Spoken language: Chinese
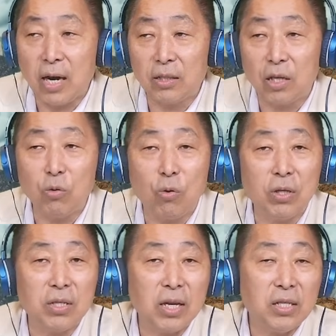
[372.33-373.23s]
让德
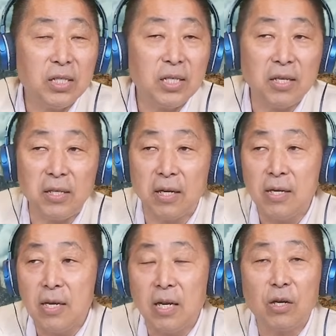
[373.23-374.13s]
国的这些企业界
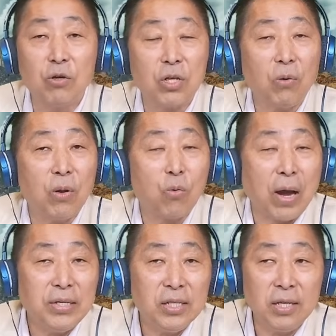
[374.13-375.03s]
能够稍微
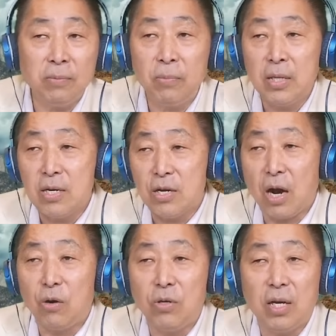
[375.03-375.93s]
宽心，
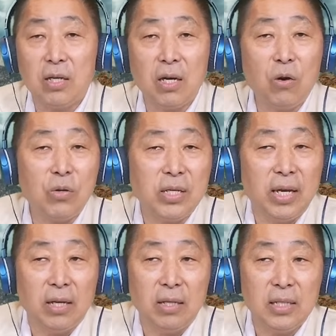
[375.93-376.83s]
然后呢，然后
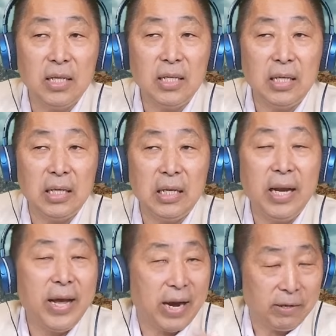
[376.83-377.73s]
眼睛一
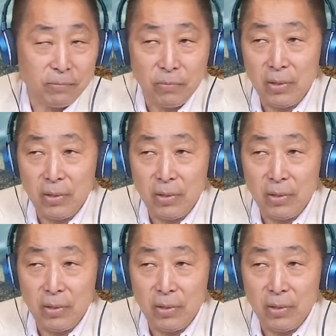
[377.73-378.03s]
亮。